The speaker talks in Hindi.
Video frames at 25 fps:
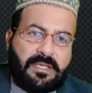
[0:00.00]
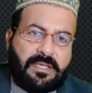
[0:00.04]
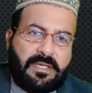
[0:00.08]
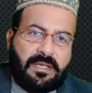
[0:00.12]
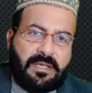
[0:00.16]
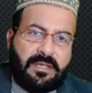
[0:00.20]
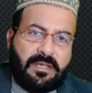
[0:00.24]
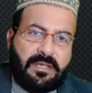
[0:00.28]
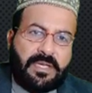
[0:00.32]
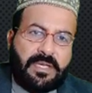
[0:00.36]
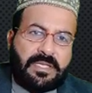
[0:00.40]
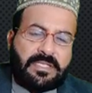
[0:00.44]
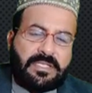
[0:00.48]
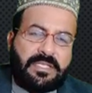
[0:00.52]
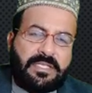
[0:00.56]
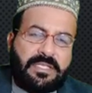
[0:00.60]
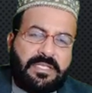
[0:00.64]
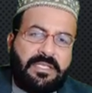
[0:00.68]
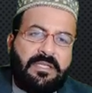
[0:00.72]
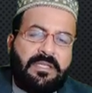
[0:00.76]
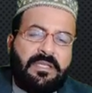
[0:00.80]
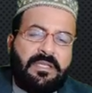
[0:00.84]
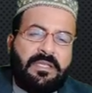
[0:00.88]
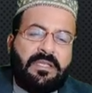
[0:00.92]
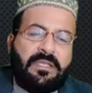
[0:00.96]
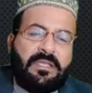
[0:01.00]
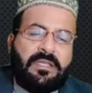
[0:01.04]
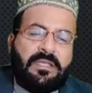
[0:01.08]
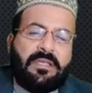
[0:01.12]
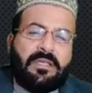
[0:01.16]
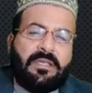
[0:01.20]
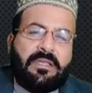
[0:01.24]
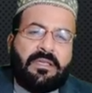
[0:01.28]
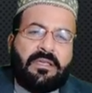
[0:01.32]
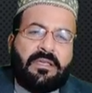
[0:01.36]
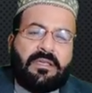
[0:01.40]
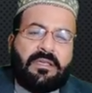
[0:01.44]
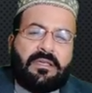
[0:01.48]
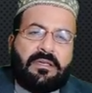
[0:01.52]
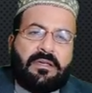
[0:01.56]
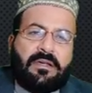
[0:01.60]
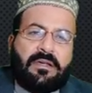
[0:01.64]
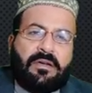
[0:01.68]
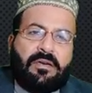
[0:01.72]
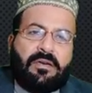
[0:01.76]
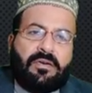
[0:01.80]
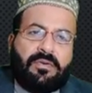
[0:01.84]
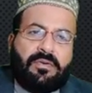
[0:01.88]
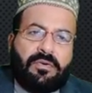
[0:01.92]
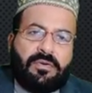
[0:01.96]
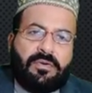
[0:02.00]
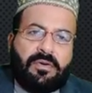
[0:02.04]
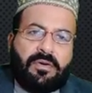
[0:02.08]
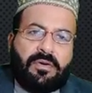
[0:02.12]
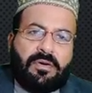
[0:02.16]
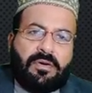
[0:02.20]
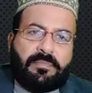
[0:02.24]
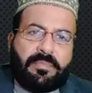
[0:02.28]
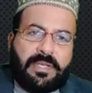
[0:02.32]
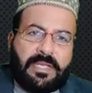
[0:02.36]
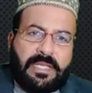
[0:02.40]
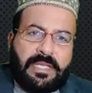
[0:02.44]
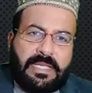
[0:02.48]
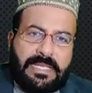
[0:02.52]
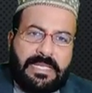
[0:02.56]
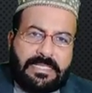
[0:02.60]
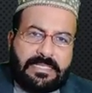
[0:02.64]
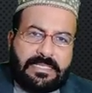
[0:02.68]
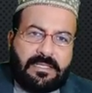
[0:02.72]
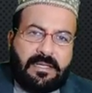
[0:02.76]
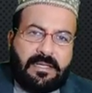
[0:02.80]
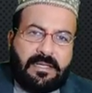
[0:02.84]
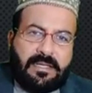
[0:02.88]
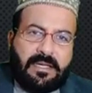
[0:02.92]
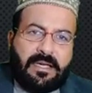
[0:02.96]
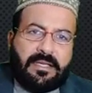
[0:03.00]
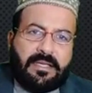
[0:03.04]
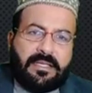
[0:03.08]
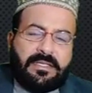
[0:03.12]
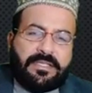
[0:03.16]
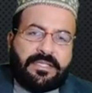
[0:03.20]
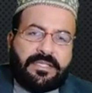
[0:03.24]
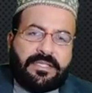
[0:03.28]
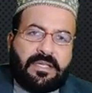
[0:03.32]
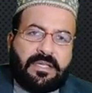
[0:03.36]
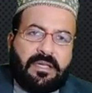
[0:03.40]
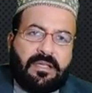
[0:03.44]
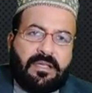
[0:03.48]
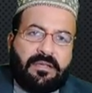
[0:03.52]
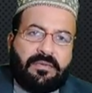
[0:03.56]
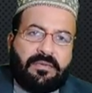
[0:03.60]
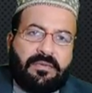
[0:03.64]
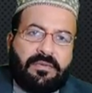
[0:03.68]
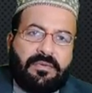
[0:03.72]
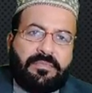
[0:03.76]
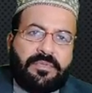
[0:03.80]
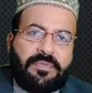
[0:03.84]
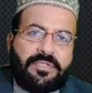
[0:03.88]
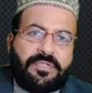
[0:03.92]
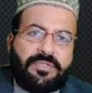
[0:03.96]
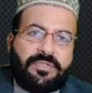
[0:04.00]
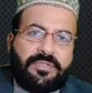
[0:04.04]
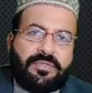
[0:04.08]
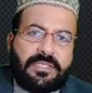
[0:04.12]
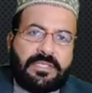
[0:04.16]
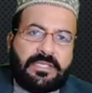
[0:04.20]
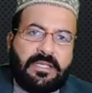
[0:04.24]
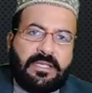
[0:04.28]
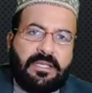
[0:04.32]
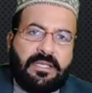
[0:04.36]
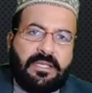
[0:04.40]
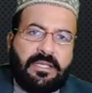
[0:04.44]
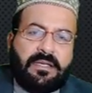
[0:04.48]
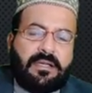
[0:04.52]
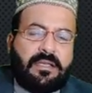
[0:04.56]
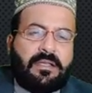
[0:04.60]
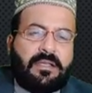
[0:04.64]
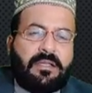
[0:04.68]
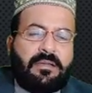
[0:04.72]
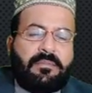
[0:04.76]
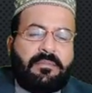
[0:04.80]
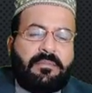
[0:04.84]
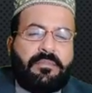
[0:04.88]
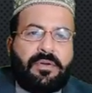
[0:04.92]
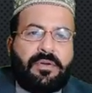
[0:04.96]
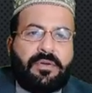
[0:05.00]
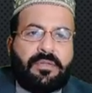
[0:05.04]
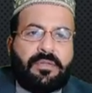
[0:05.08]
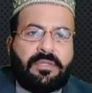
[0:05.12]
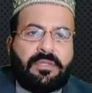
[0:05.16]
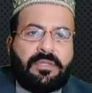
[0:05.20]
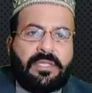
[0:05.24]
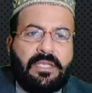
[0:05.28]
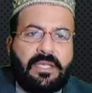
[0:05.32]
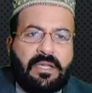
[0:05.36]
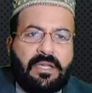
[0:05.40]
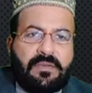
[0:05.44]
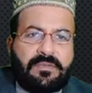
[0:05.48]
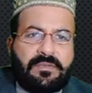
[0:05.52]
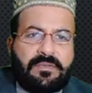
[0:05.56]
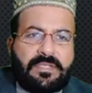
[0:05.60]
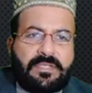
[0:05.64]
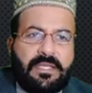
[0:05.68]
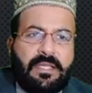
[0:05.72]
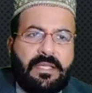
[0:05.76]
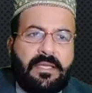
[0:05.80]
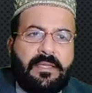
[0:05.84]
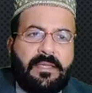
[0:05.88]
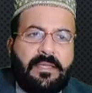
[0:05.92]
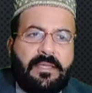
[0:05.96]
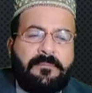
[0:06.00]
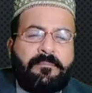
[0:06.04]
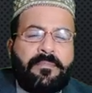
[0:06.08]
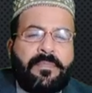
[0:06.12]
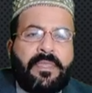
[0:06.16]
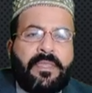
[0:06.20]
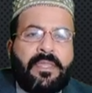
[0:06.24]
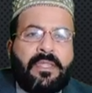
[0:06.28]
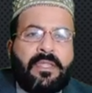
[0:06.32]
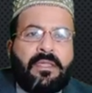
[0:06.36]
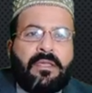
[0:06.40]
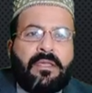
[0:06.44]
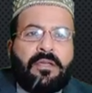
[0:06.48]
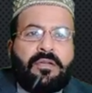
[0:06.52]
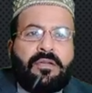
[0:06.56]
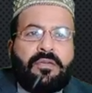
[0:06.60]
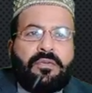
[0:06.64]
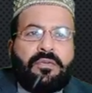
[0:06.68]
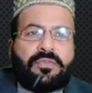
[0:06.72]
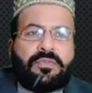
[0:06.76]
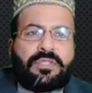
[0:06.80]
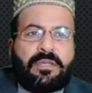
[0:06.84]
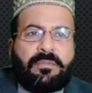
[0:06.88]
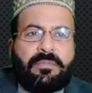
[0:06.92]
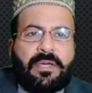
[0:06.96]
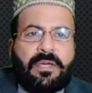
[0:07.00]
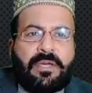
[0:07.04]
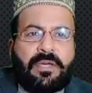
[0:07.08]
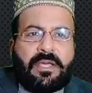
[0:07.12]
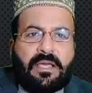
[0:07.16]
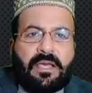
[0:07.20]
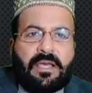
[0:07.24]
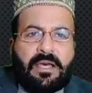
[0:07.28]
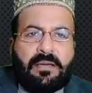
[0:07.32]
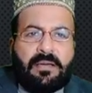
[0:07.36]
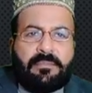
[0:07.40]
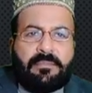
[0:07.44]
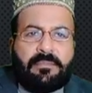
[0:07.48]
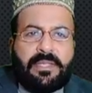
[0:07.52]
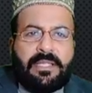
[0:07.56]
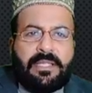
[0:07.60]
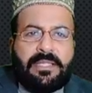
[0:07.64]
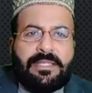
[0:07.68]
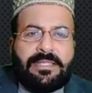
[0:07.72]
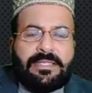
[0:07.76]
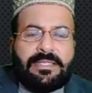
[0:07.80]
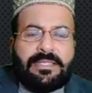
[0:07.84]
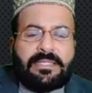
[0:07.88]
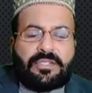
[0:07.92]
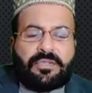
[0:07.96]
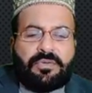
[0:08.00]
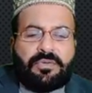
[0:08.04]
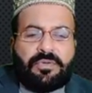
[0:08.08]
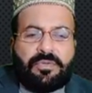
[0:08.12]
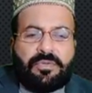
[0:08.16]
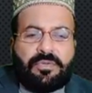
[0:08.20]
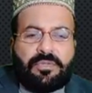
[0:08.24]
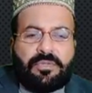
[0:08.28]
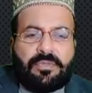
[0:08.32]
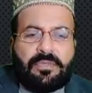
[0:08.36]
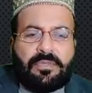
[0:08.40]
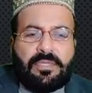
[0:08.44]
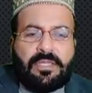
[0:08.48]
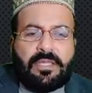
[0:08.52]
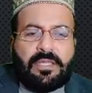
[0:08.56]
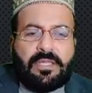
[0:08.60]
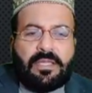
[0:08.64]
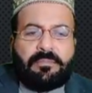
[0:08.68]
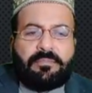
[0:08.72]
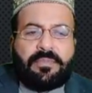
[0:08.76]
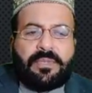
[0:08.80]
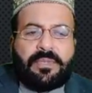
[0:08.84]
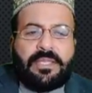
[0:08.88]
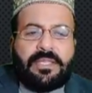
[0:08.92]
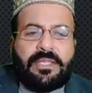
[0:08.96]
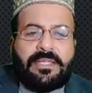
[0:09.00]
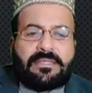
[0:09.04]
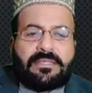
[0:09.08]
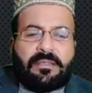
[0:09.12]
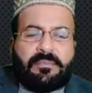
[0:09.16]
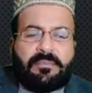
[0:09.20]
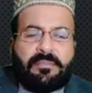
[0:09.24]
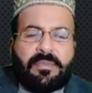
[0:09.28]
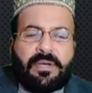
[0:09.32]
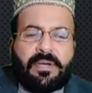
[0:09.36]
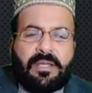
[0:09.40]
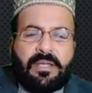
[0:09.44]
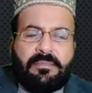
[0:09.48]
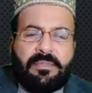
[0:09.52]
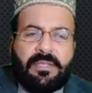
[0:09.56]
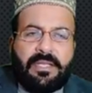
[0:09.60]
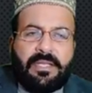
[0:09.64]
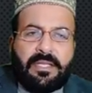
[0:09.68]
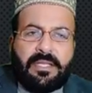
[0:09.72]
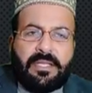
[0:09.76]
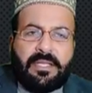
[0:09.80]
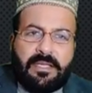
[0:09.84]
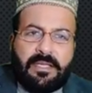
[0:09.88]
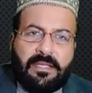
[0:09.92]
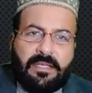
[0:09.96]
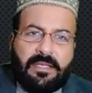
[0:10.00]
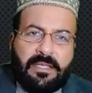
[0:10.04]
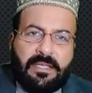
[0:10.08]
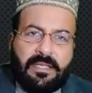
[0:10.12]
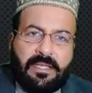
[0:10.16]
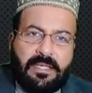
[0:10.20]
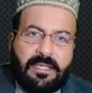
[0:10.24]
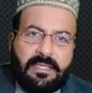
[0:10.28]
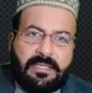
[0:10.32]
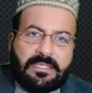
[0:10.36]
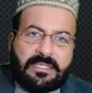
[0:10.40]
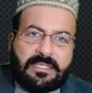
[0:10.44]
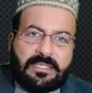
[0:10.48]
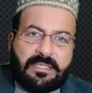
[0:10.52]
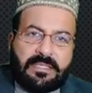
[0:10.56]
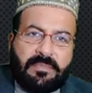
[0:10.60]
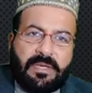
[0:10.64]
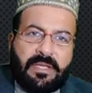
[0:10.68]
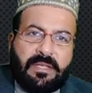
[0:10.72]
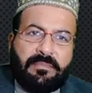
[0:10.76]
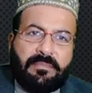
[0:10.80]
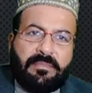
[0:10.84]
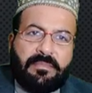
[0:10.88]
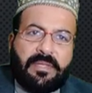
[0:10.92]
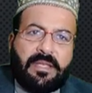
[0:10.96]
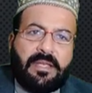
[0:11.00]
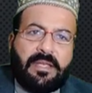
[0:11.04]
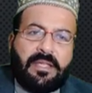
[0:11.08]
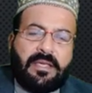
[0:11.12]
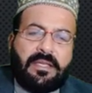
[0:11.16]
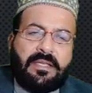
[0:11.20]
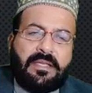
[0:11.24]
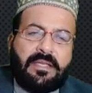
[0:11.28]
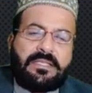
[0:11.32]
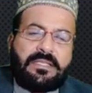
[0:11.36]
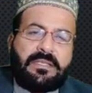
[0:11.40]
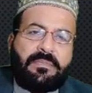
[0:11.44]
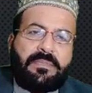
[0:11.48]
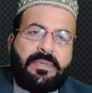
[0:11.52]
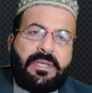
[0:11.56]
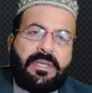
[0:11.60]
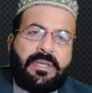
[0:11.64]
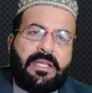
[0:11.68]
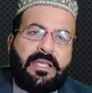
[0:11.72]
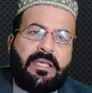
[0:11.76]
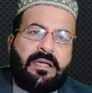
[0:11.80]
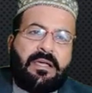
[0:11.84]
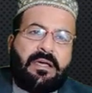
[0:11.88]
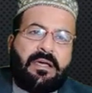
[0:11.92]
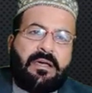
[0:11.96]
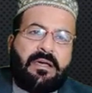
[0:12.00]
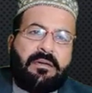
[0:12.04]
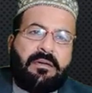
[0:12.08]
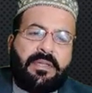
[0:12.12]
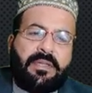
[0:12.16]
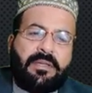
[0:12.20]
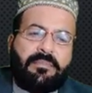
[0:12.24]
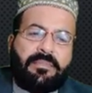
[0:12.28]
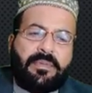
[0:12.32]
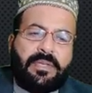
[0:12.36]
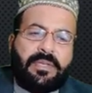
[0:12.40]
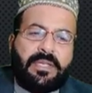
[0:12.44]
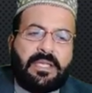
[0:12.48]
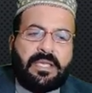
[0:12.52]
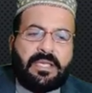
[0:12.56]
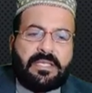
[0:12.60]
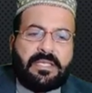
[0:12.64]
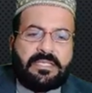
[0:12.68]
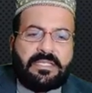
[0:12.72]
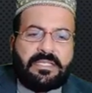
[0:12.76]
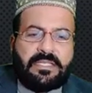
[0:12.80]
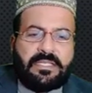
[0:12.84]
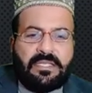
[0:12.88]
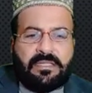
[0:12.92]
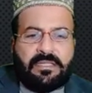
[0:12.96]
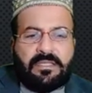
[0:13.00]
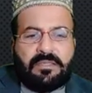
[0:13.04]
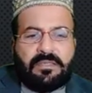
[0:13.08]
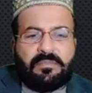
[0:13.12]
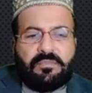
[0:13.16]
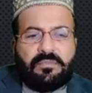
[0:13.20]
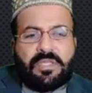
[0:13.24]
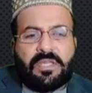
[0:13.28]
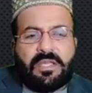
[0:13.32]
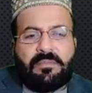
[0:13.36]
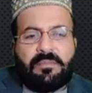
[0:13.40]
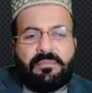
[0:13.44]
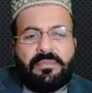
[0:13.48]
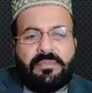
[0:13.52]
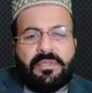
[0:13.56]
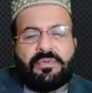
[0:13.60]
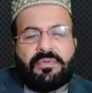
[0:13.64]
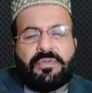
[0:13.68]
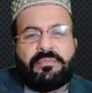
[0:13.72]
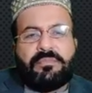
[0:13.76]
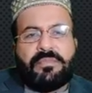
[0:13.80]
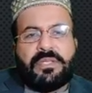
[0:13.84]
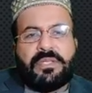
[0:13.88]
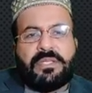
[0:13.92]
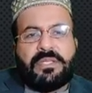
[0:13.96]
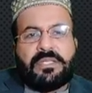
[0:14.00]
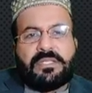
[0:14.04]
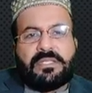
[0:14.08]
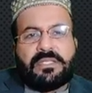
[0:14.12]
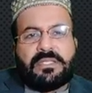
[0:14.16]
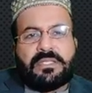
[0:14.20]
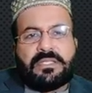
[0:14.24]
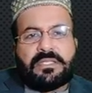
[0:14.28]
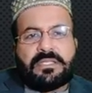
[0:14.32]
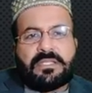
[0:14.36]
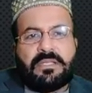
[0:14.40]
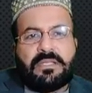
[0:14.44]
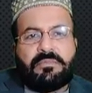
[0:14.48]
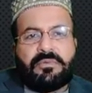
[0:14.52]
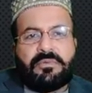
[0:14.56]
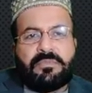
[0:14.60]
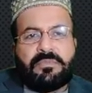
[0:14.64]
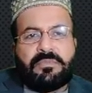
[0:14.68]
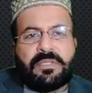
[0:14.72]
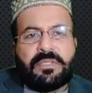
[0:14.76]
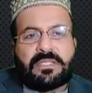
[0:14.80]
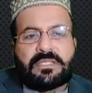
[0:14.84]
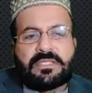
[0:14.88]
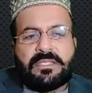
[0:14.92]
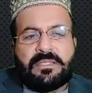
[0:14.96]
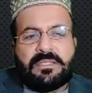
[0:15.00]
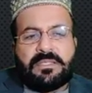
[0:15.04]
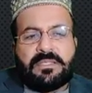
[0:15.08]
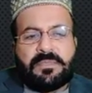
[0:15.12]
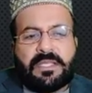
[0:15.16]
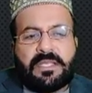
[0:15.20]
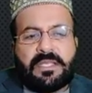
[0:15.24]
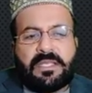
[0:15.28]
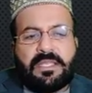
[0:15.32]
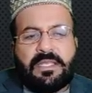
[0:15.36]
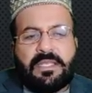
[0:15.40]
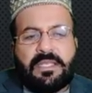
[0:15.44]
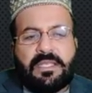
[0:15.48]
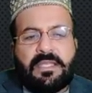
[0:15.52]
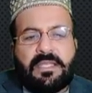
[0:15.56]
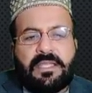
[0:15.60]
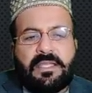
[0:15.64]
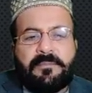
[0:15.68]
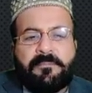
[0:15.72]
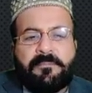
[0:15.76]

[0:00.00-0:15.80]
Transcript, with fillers: नमाजी हो और परहेजगार इंसान हो बुज़ुर्ग से लिखाना बहुत ही अफजल है उसके बाद आपने इसको अपने इस्तेमाल में लेके आना है इस्तेमाल में लाने से पहले आपने अपनी हैसियत के मुताबिक कोई मीठी चीज़ गरीबों में तकसीम कर देनी है